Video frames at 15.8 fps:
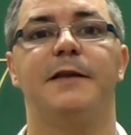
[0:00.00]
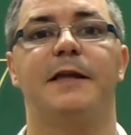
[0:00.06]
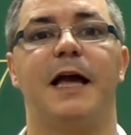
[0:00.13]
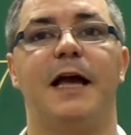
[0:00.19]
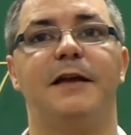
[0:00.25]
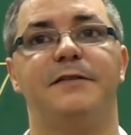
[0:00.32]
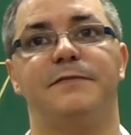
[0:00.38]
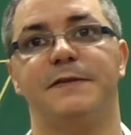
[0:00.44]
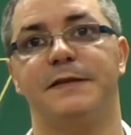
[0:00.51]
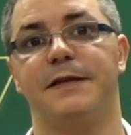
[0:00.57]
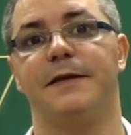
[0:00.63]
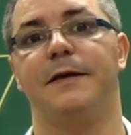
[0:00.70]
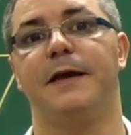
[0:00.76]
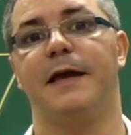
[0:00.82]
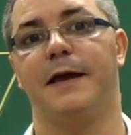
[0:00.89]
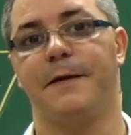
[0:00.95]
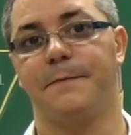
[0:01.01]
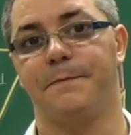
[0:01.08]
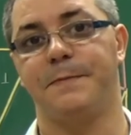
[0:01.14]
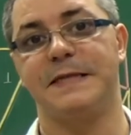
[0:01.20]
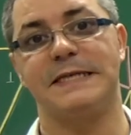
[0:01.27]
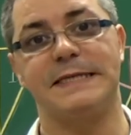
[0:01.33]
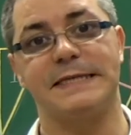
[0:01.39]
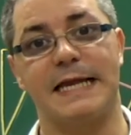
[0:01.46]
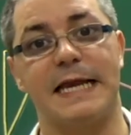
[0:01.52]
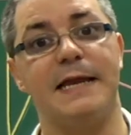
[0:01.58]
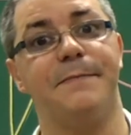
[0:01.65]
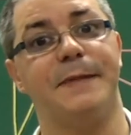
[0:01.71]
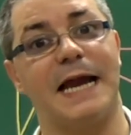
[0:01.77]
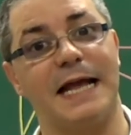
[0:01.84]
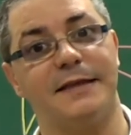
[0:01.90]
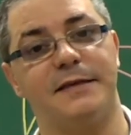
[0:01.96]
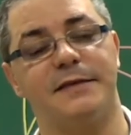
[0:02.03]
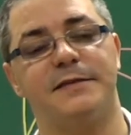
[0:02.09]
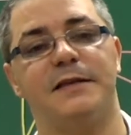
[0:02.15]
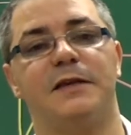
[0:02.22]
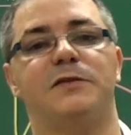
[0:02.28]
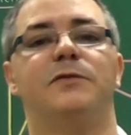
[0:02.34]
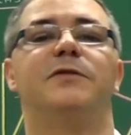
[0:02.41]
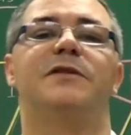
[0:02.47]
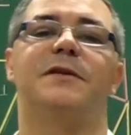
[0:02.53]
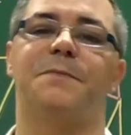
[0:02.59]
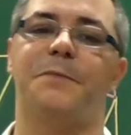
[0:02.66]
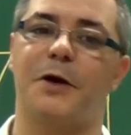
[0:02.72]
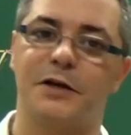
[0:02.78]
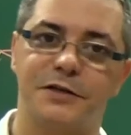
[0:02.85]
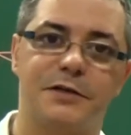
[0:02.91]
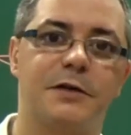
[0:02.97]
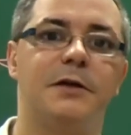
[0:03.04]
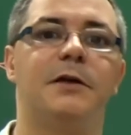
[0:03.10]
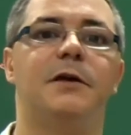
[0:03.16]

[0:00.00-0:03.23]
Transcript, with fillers: Tá? E se você é, precisar lembrar desses assuntos, você pode